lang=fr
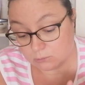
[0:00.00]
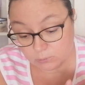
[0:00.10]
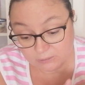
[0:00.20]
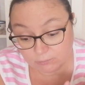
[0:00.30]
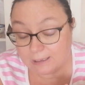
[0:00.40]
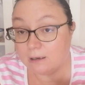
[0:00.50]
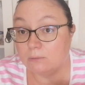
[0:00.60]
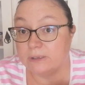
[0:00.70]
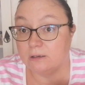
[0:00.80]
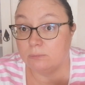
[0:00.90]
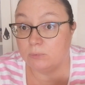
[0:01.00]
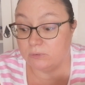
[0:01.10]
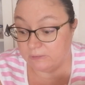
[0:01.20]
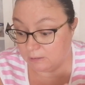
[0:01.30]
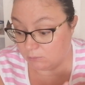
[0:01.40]
Donc oui, voilà, on a
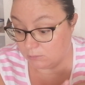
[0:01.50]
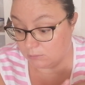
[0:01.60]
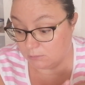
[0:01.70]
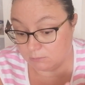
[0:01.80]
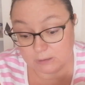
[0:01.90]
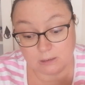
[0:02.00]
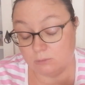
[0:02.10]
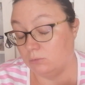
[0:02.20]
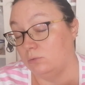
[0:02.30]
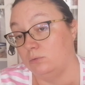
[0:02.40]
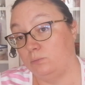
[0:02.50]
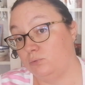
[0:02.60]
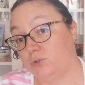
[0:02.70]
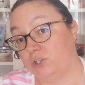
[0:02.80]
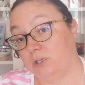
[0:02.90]
explosé le, voilà, le,
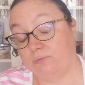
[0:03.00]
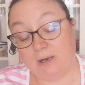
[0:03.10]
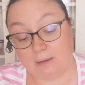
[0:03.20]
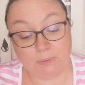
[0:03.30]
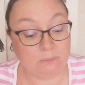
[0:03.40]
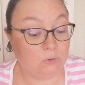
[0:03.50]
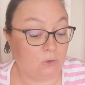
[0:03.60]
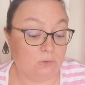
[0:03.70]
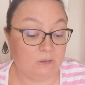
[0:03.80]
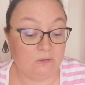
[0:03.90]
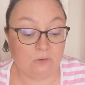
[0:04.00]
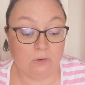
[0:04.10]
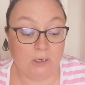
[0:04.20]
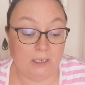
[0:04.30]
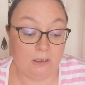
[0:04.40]
budget, enfin la prime de rentrée
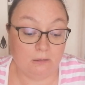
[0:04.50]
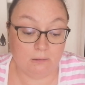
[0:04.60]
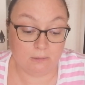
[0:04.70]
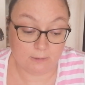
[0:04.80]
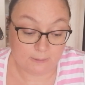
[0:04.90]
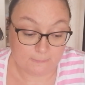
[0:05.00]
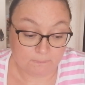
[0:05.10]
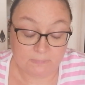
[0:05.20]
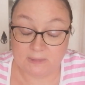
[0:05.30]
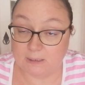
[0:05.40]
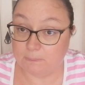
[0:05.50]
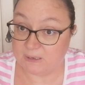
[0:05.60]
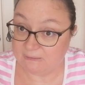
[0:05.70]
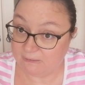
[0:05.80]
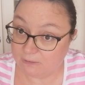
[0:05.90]
scolaire. Euh, n'a
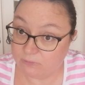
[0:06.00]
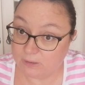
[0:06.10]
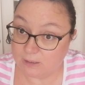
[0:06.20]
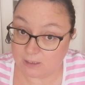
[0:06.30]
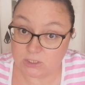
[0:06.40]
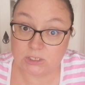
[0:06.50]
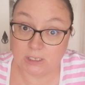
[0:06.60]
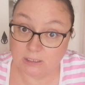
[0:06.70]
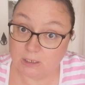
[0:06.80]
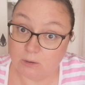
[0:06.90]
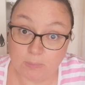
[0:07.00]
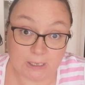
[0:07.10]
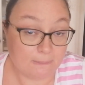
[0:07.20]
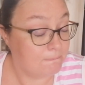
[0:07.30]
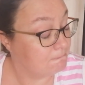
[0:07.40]
pas servi à acheter un écran
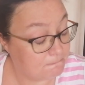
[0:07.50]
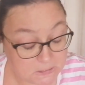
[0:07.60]
plat.